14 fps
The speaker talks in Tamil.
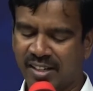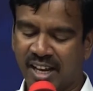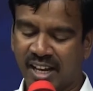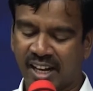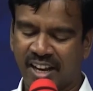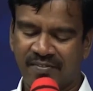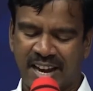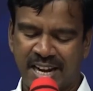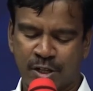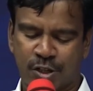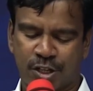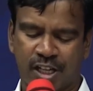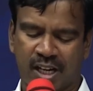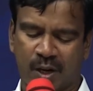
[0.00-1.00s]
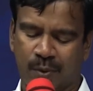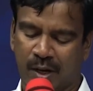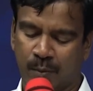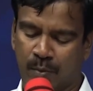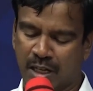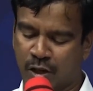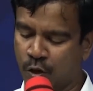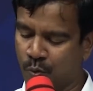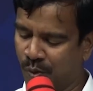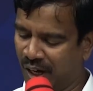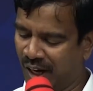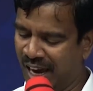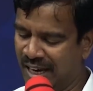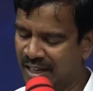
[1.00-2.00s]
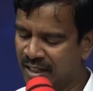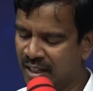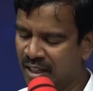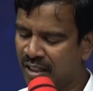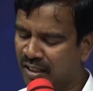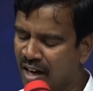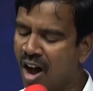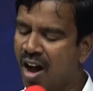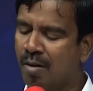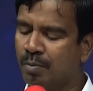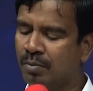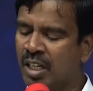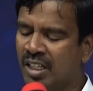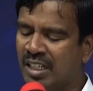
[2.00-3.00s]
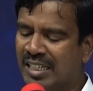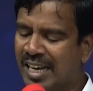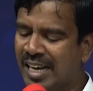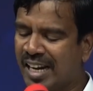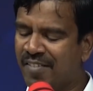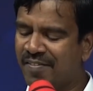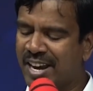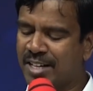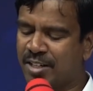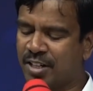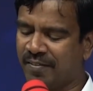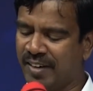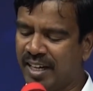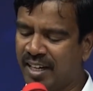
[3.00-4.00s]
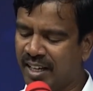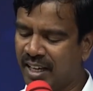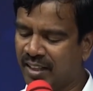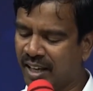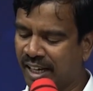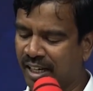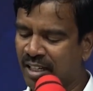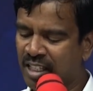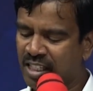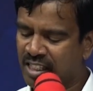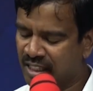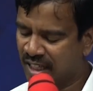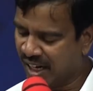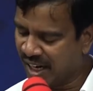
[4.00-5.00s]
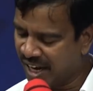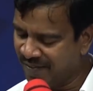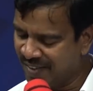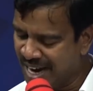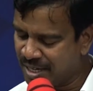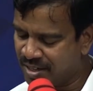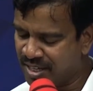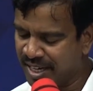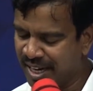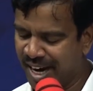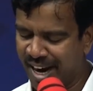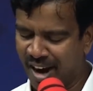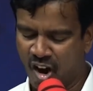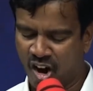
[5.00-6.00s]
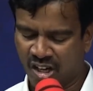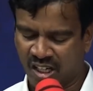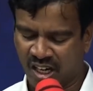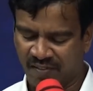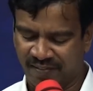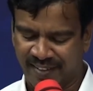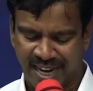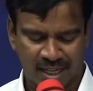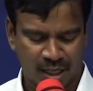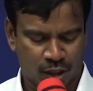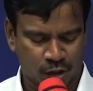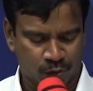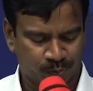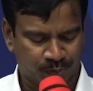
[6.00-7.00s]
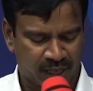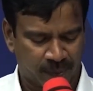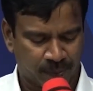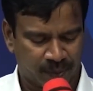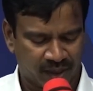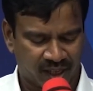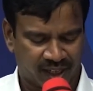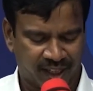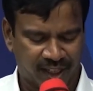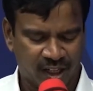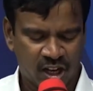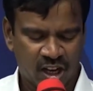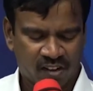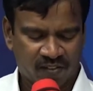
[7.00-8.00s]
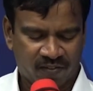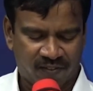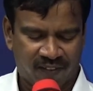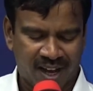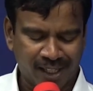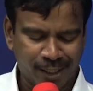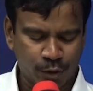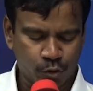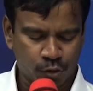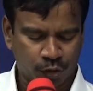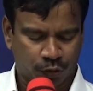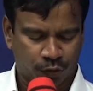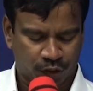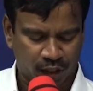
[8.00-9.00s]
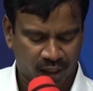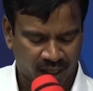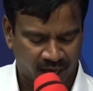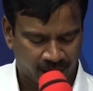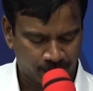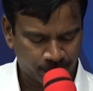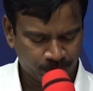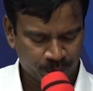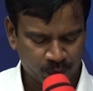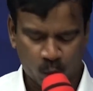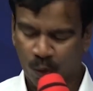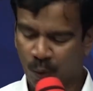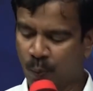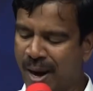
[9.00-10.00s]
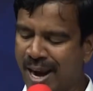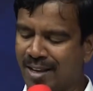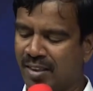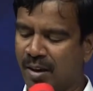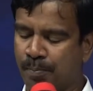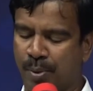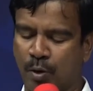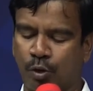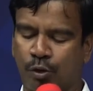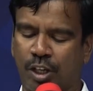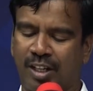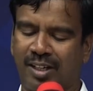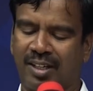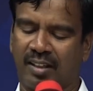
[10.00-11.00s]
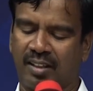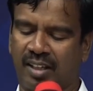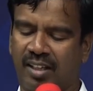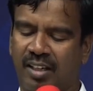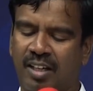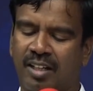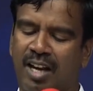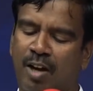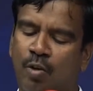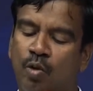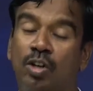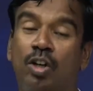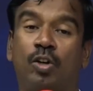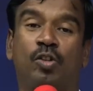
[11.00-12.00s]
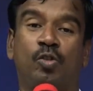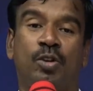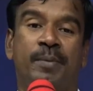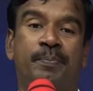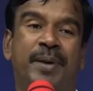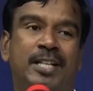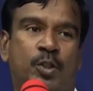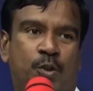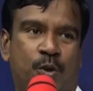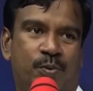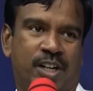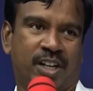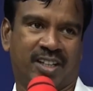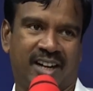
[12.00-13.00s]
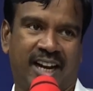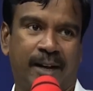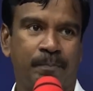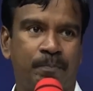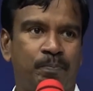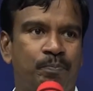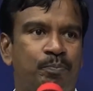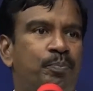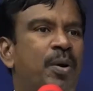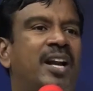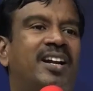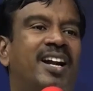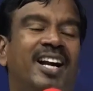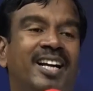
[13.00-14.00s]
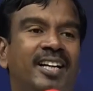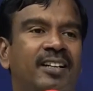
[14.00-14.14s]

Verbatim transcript: நிறைவேற்றுகிறவர் மட்டுமல்ல நாம் நிறைவேற்ற வேண்டியதை நிறைவேற்றியே ஆக வேண்டும் என்பதை வலியுறுத்துகிற ஒரு வேத பகுதியில் இருந்து நான் உங்களோடு கூட பேசவிருக்கிறேன் பாருங்கள்